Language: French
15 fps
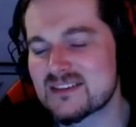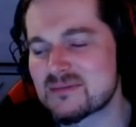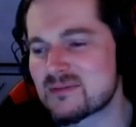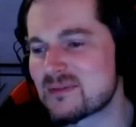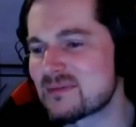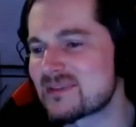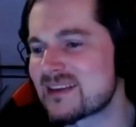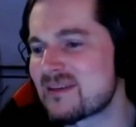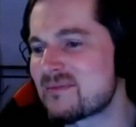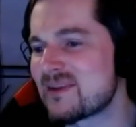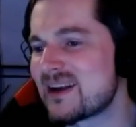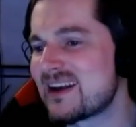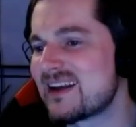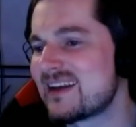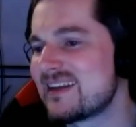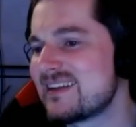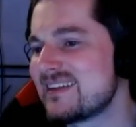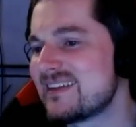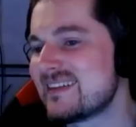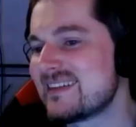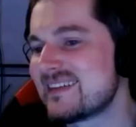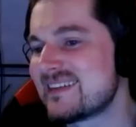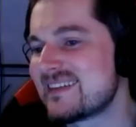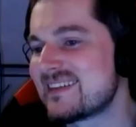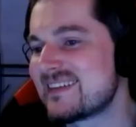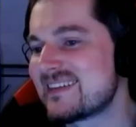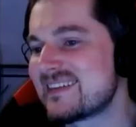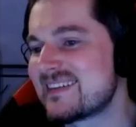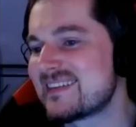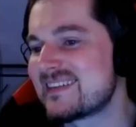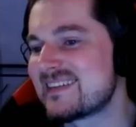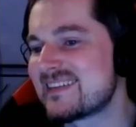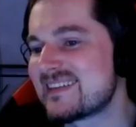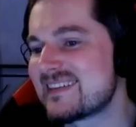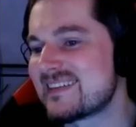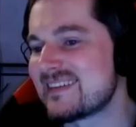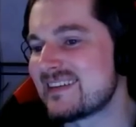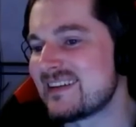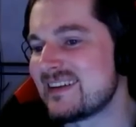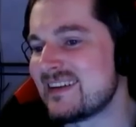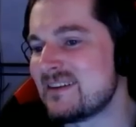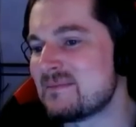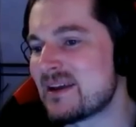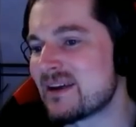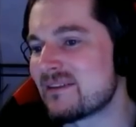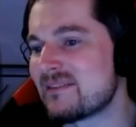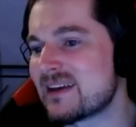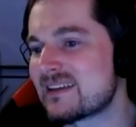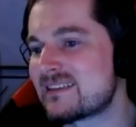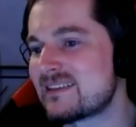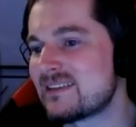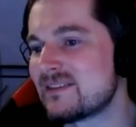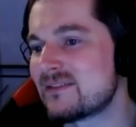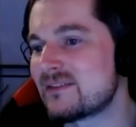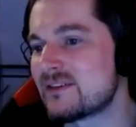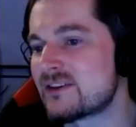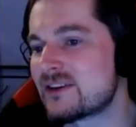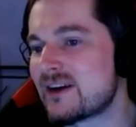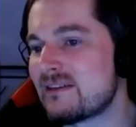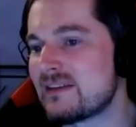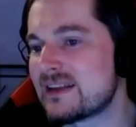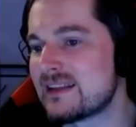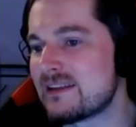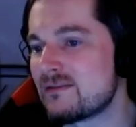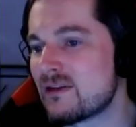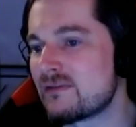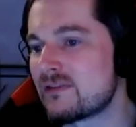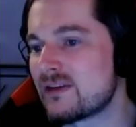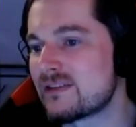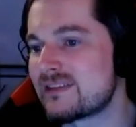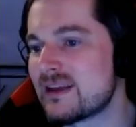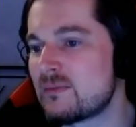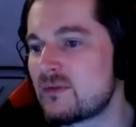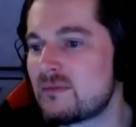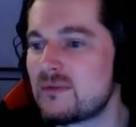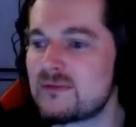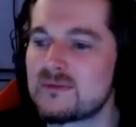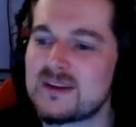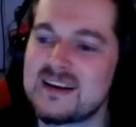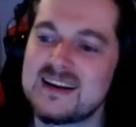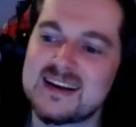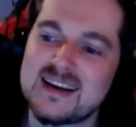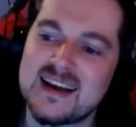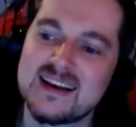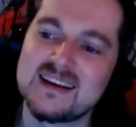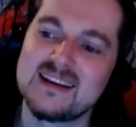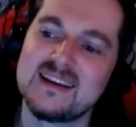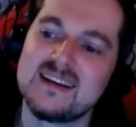Personne n'admet que c'est vrai ça. Elles sont où les cuves à... à comment c'est qu'à Bacta Non, je sais plus comment ça s'appelle.